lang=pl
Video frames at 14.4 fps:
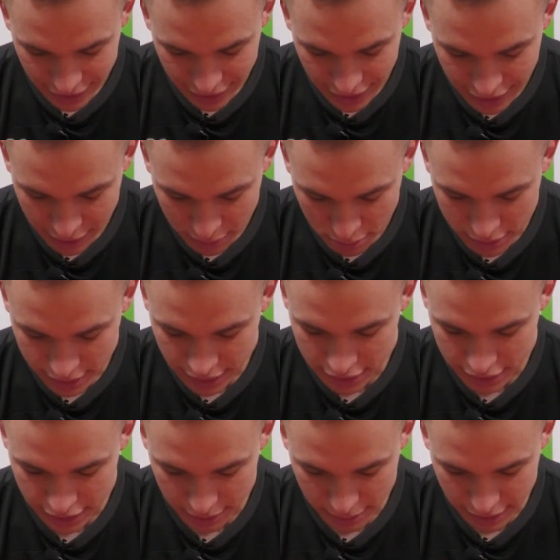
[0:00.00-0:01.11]
Jaka
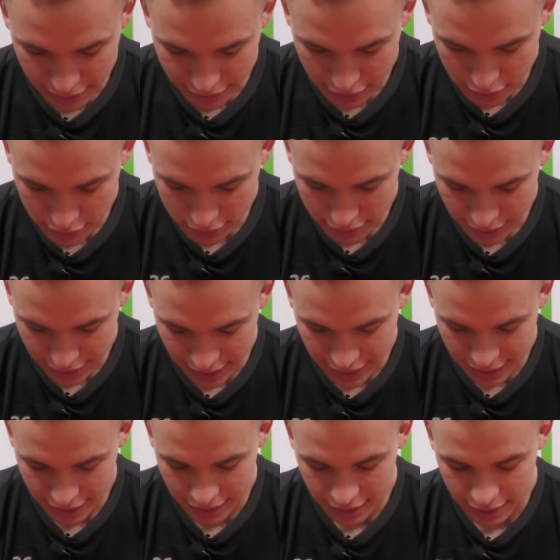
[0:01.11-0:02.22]
postać Namida w LoLu i
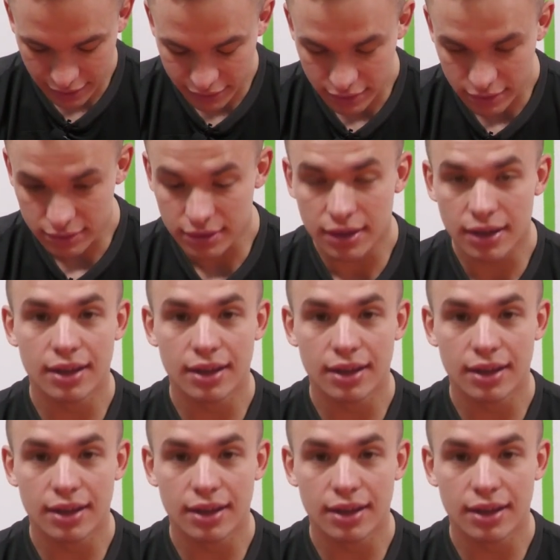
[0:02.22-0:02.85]
jaka ranga w LoLu?